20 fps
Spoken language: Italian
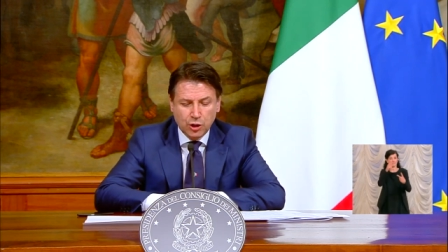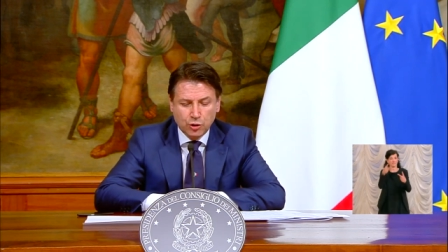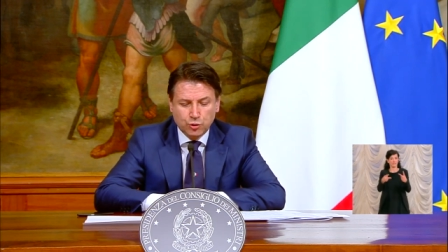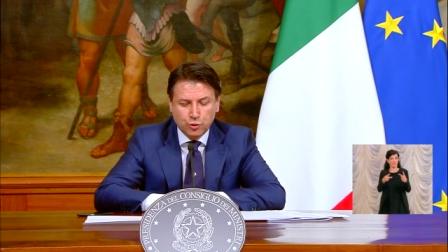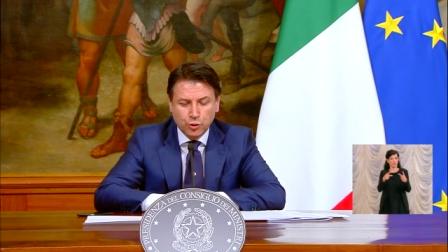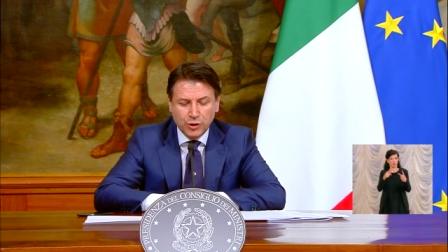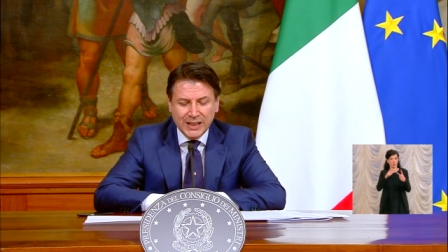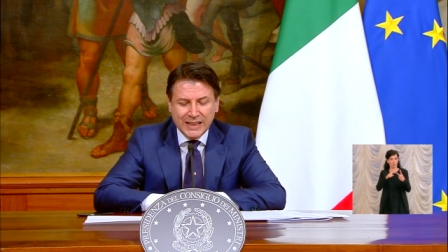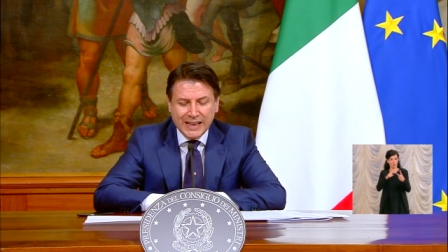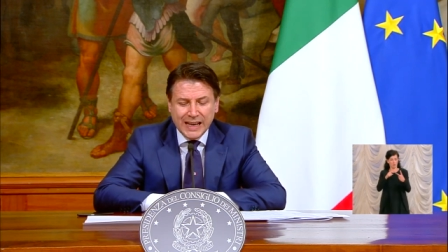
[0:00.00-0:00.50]

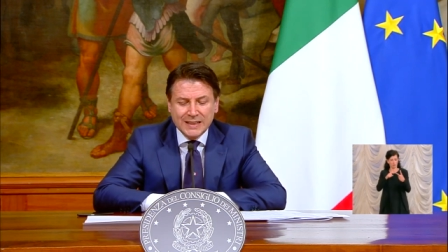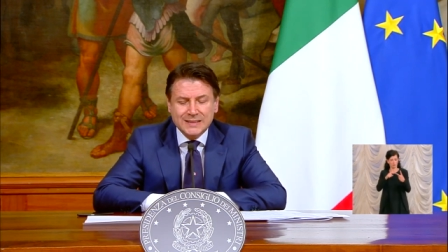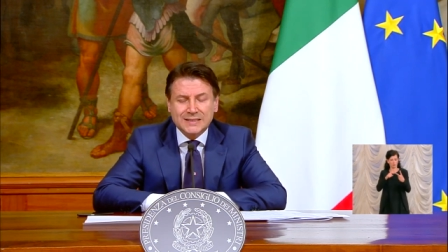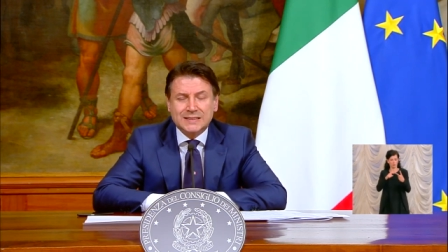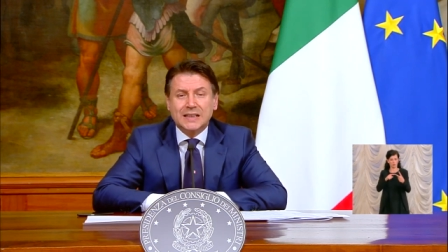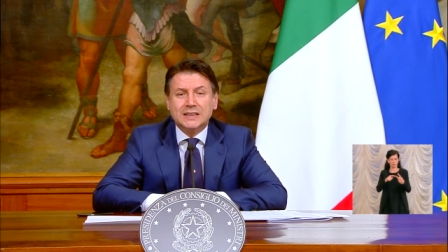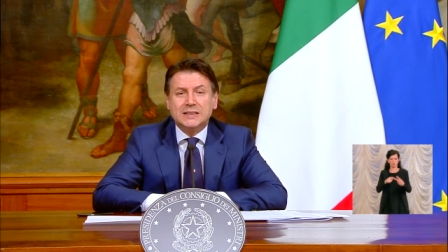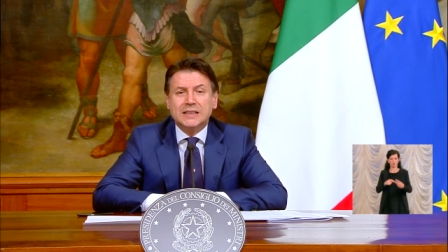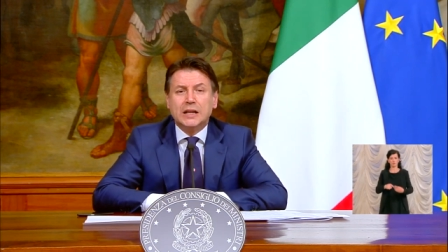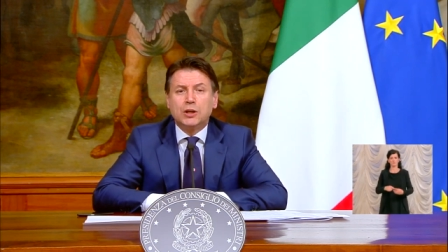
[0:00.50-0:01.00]
su
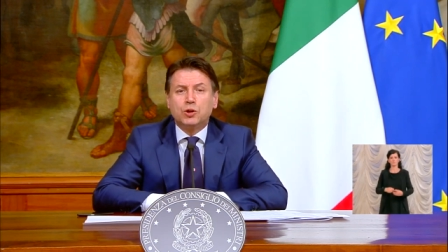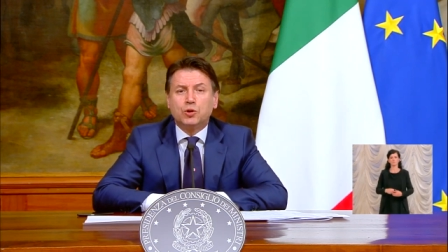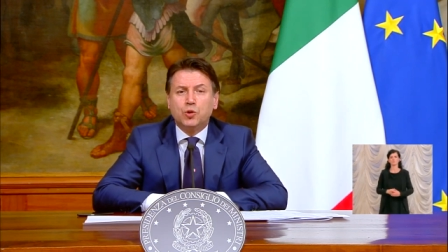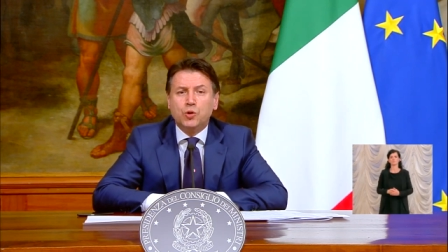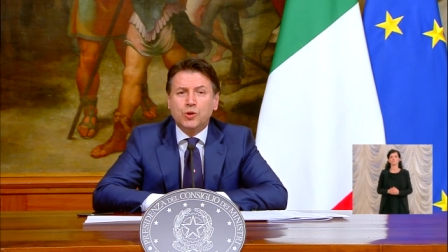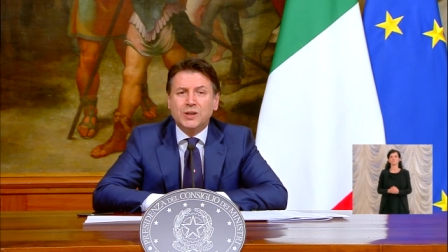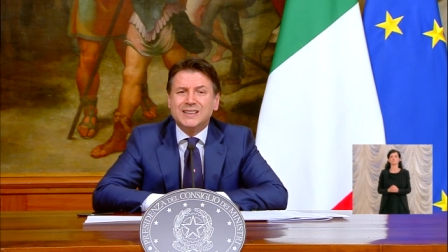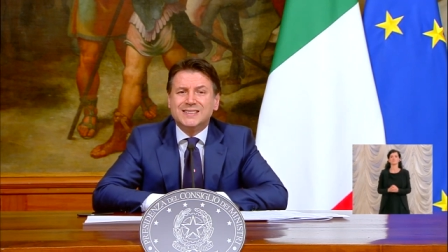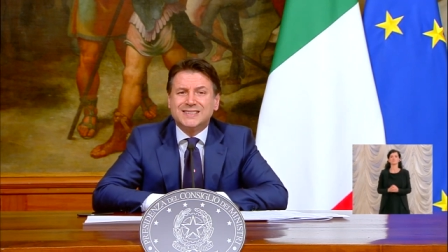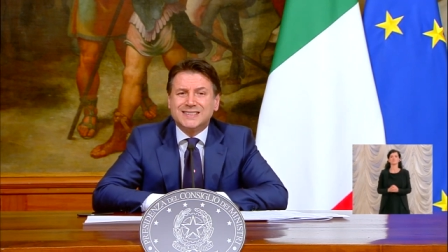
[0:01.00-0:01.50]
richiesta di
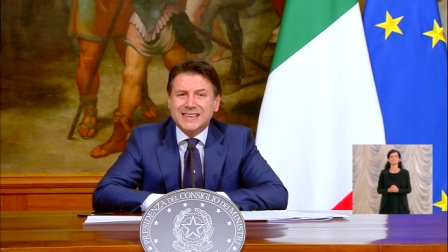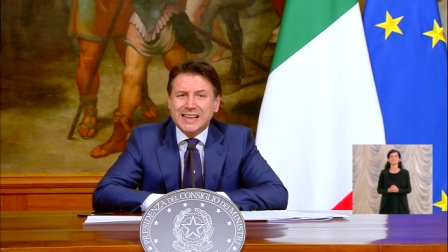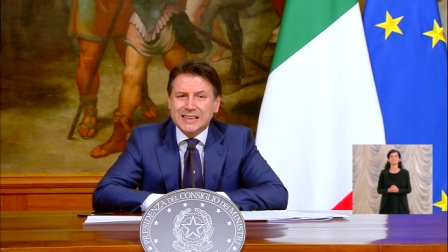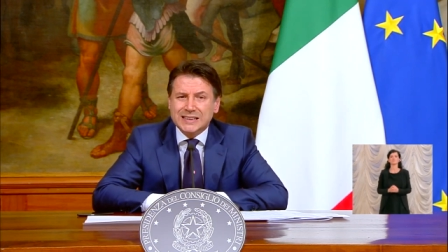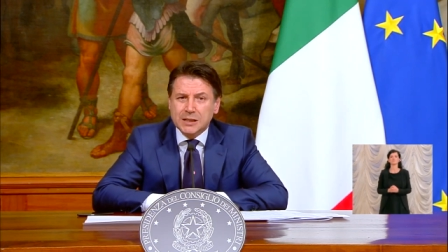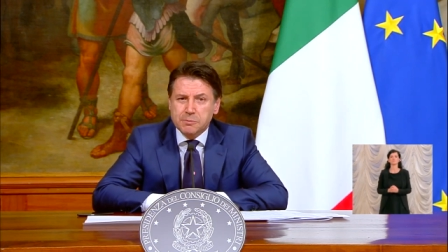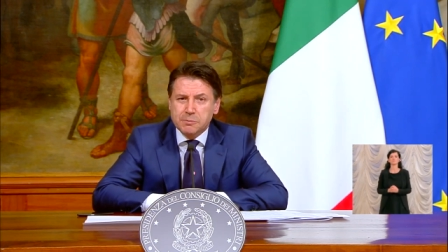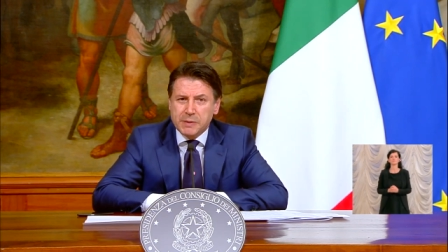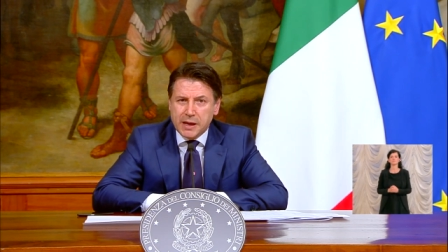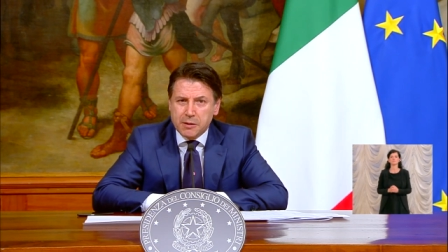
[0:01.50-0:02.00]
alcuni
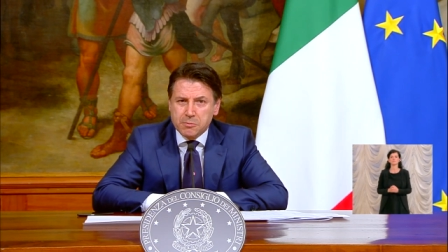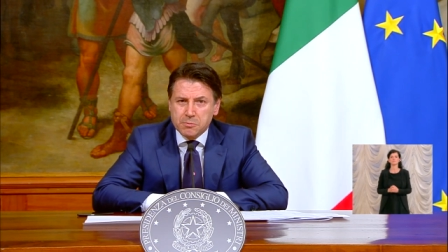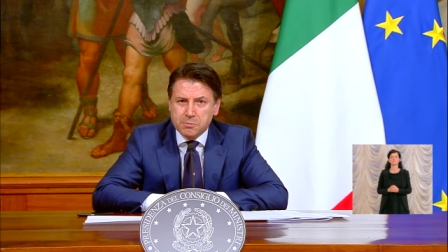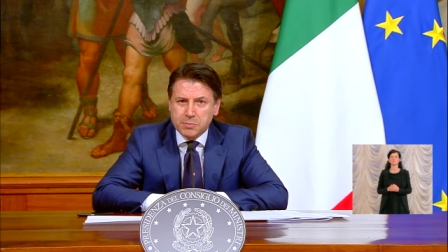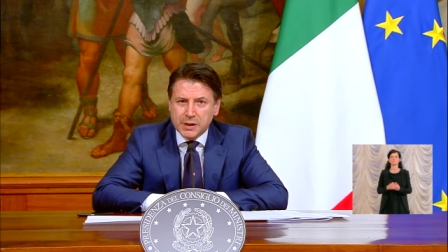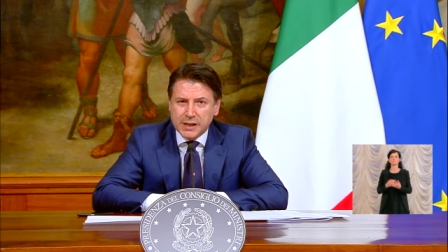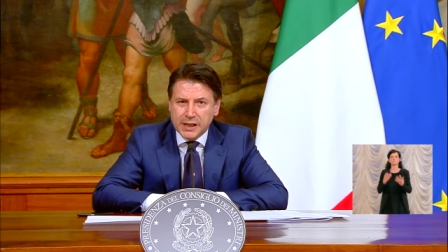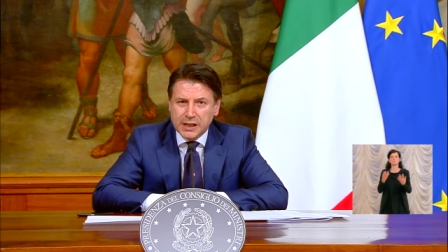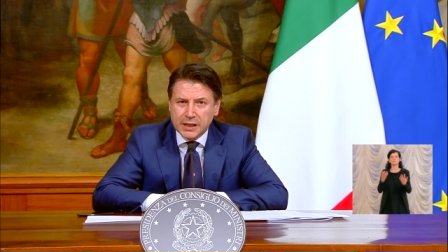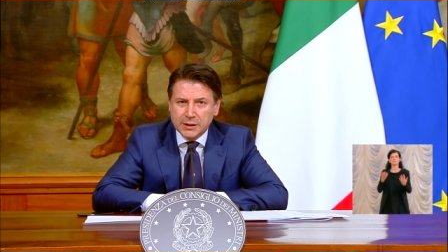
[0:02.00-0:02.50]
Stati
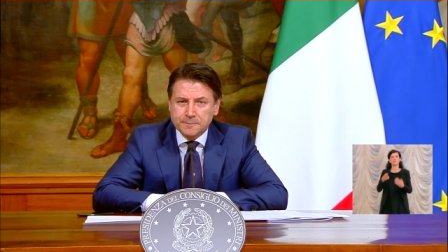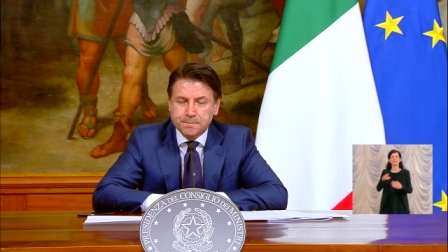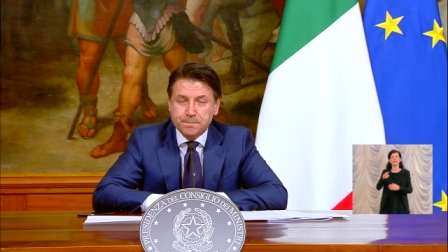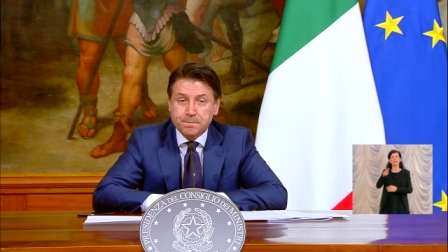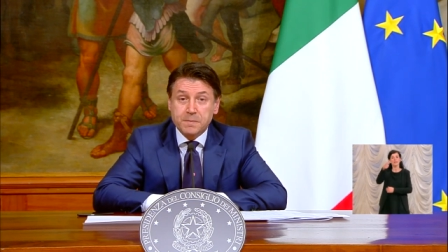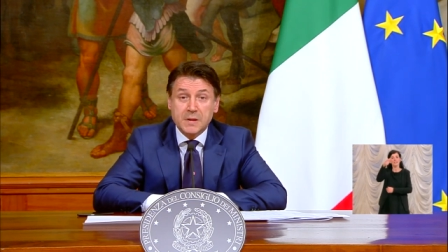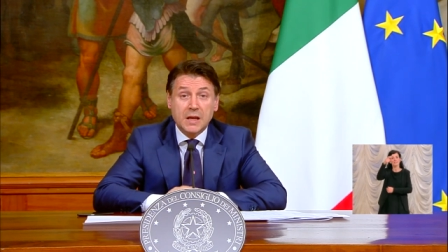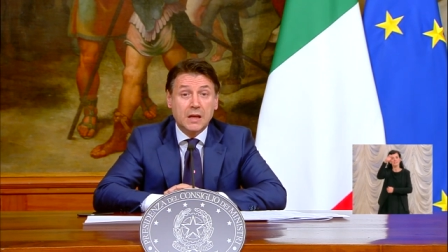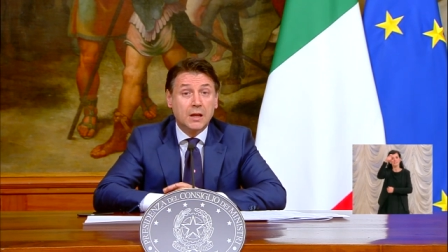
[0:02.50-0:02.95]
membri,